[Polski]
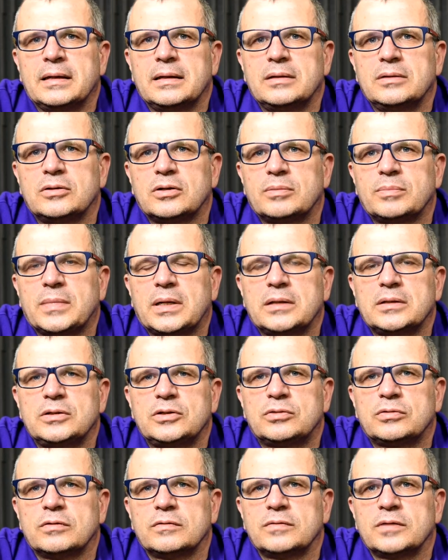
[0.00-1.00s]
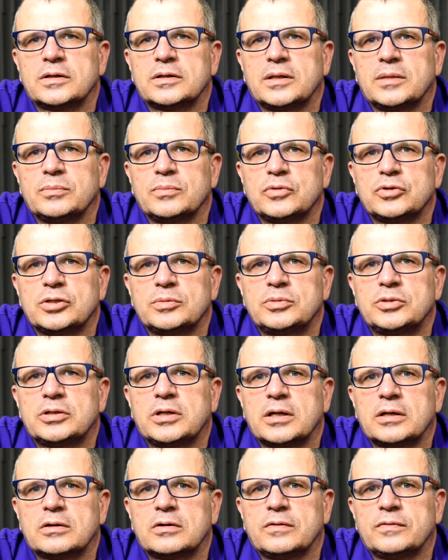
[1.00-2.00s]
normalny człowiek tam może być
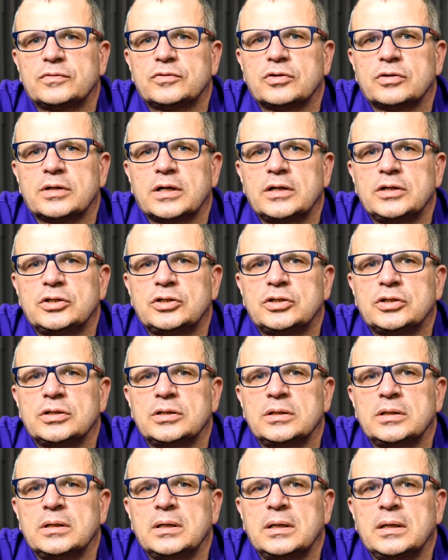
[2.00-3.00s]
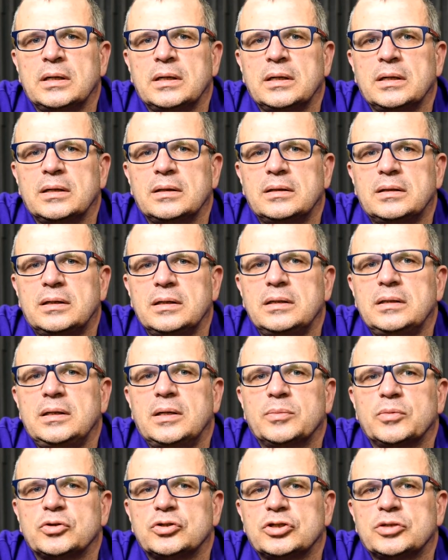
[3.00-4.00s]
lekko wczorajszy, Ty
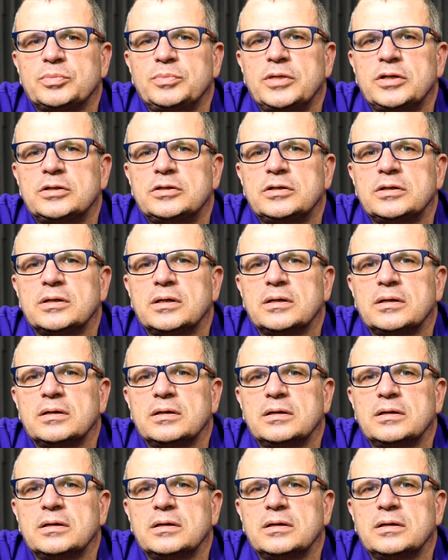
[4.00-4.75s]
nie możesz mieć